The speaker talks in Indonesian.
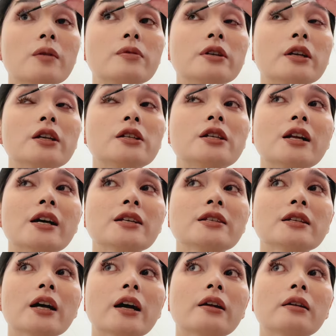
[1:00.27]
bisa
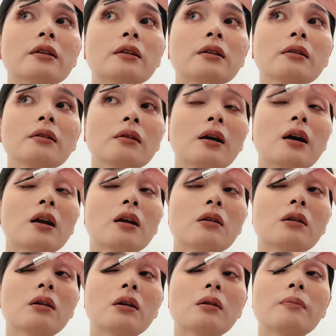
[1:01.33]
dijelaskan
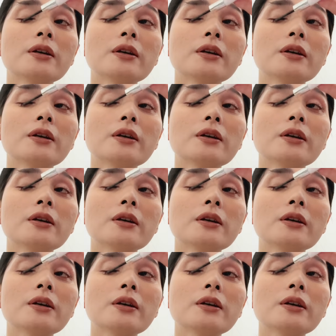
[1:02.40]
kalau